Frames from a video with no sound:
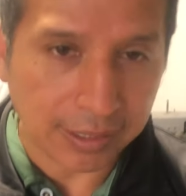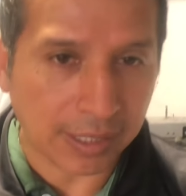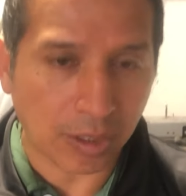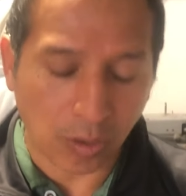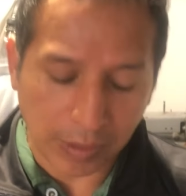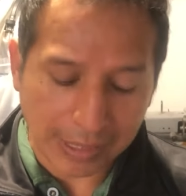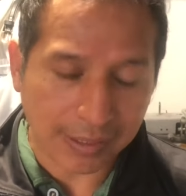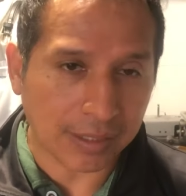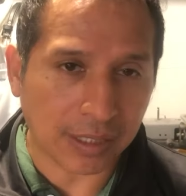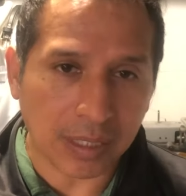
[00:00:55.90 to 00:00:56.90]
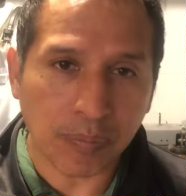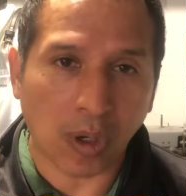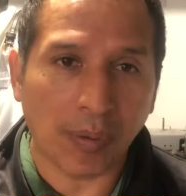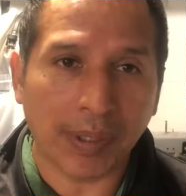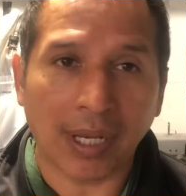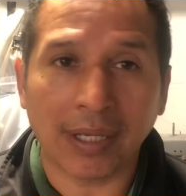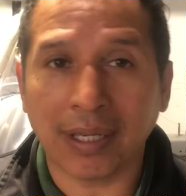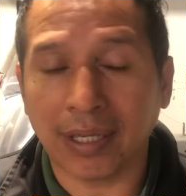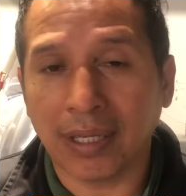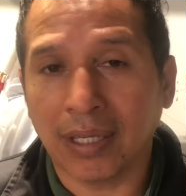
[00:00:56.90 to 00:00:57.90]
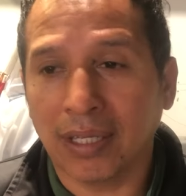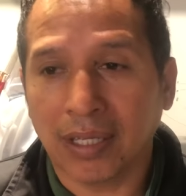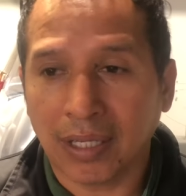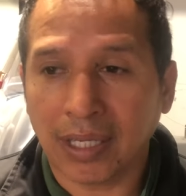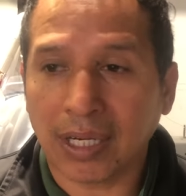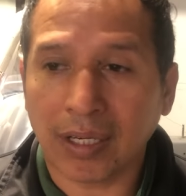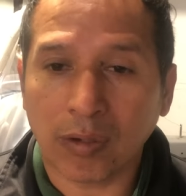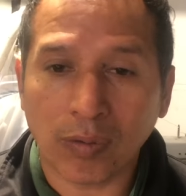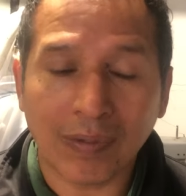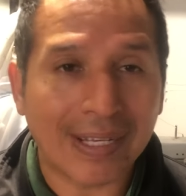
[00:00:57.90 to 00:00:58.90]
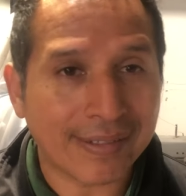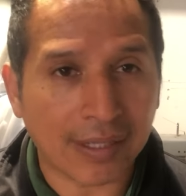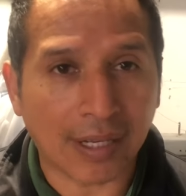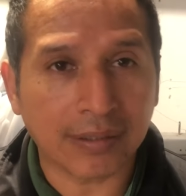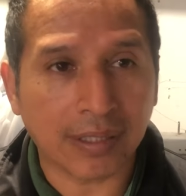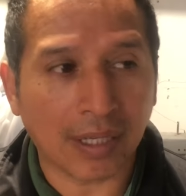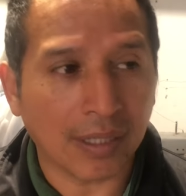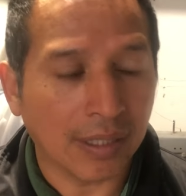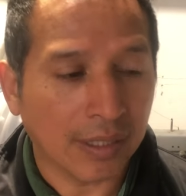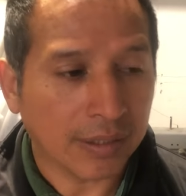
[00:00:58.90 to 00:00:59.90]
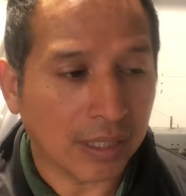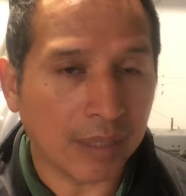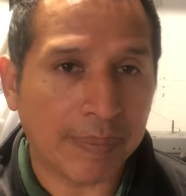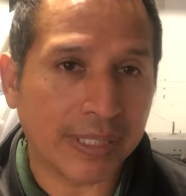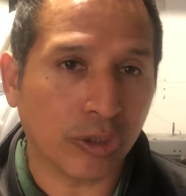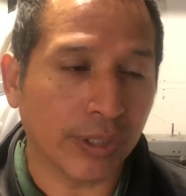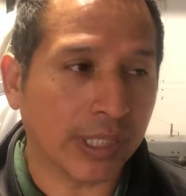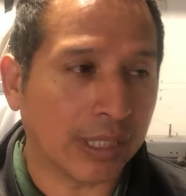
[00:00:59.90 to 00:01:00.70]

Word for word: siano una santa dei poveri, anche erano una santa delle persone che